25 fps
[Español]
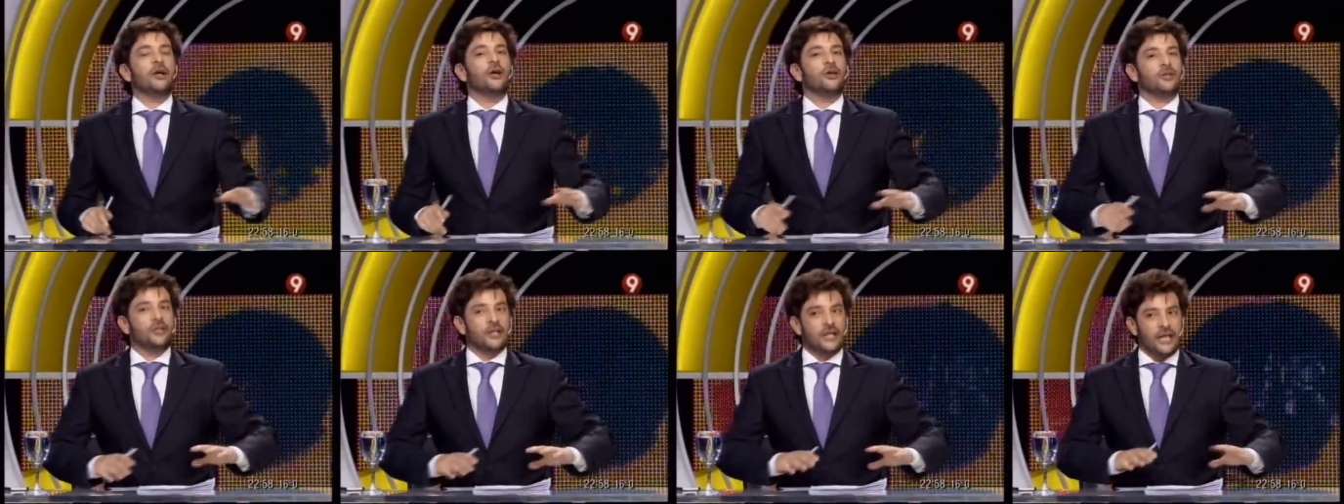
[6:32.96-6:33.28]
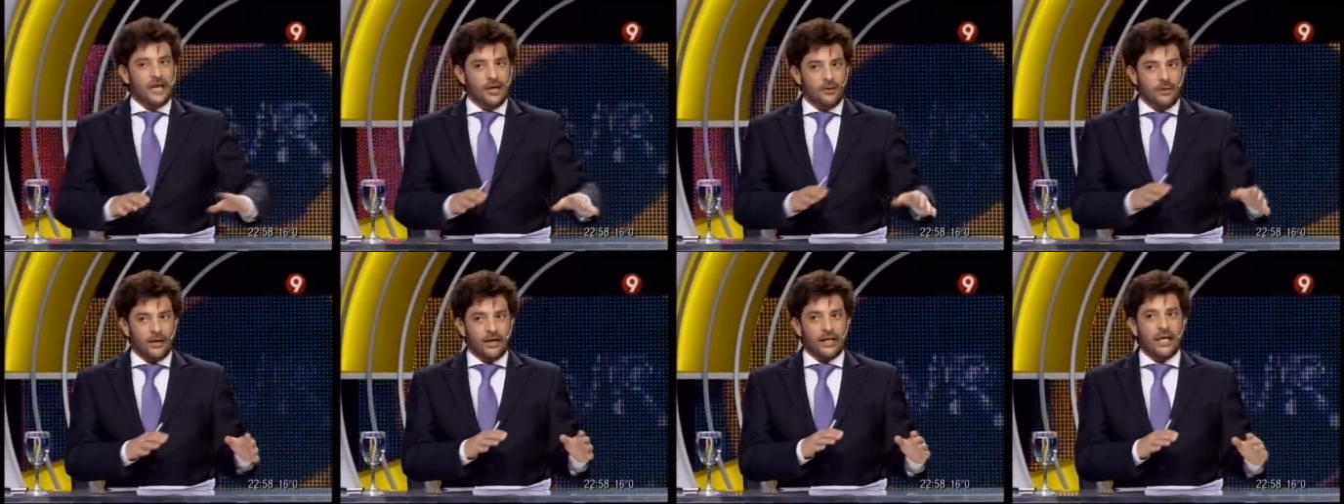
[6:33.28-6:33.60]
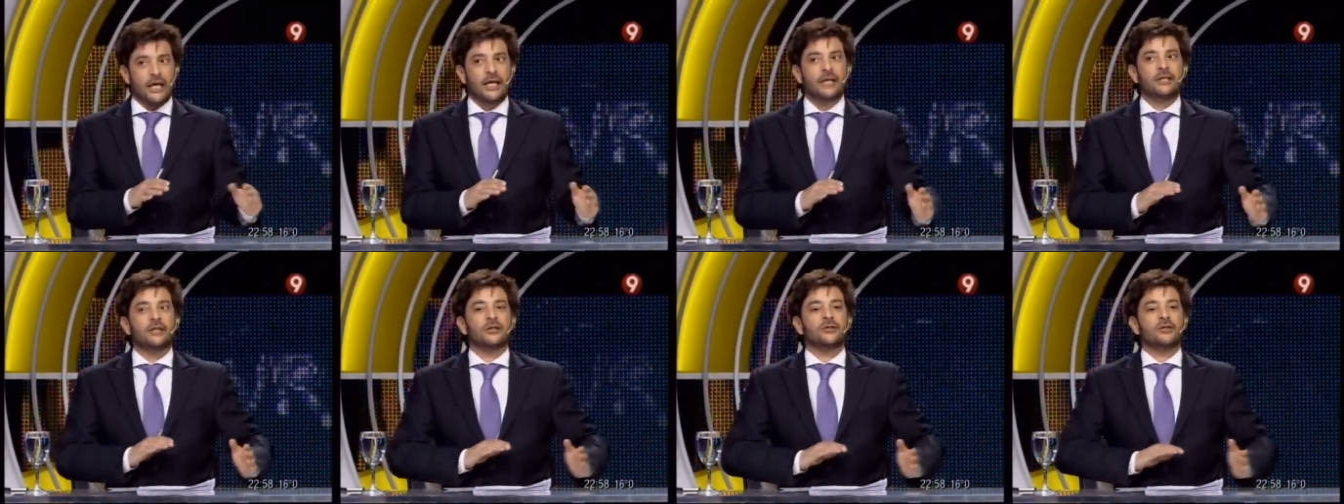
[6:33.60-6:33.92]
tiene ahí
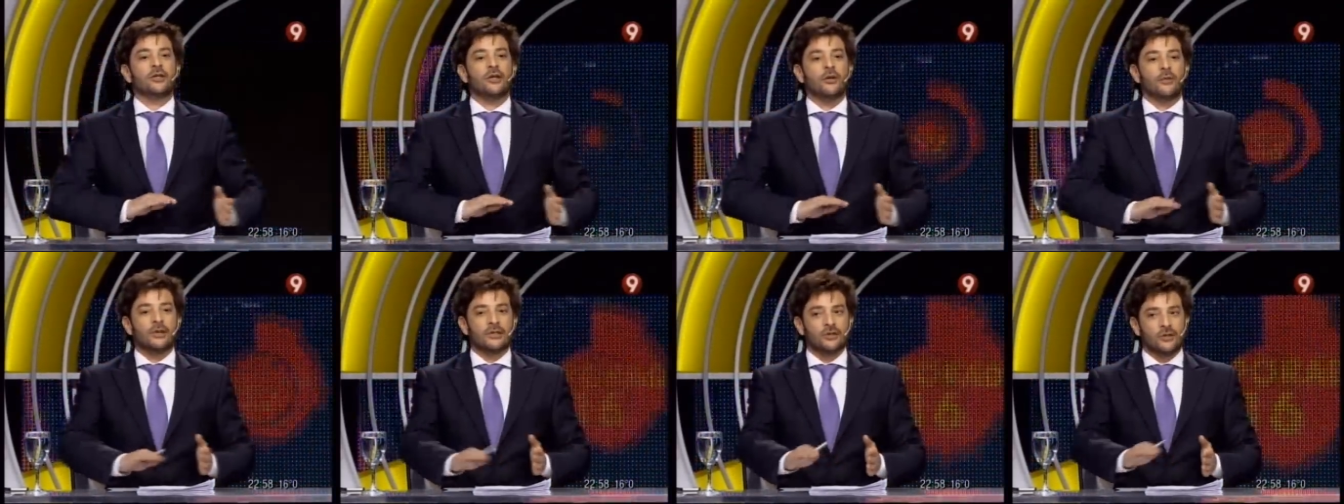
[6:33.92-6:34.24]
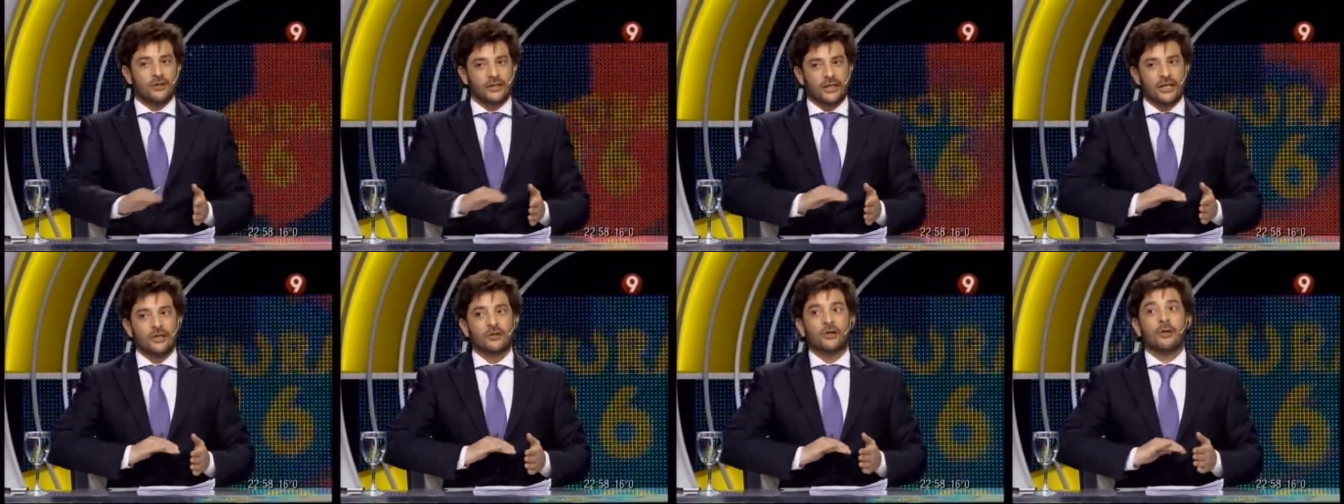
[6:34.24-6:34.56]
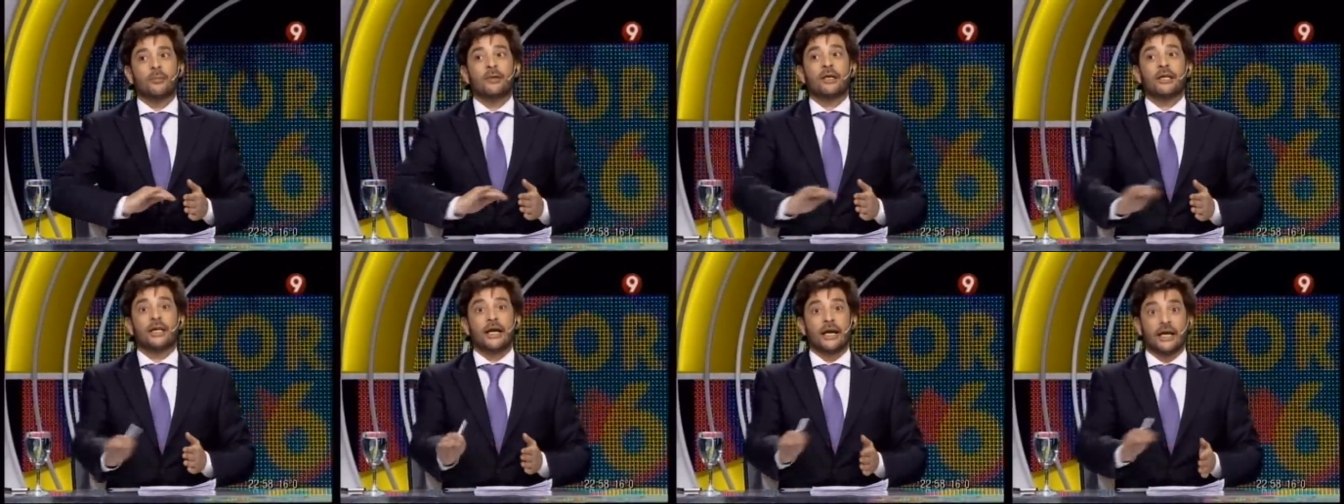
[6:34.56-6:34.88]
guardaditos y los va soltando a
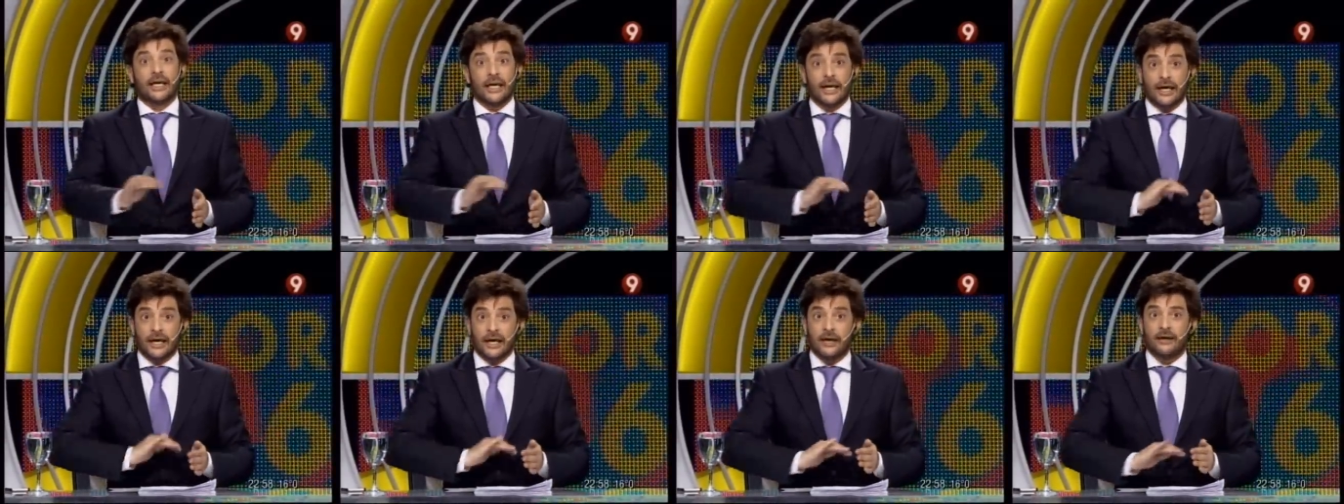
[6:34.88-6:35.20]
medida que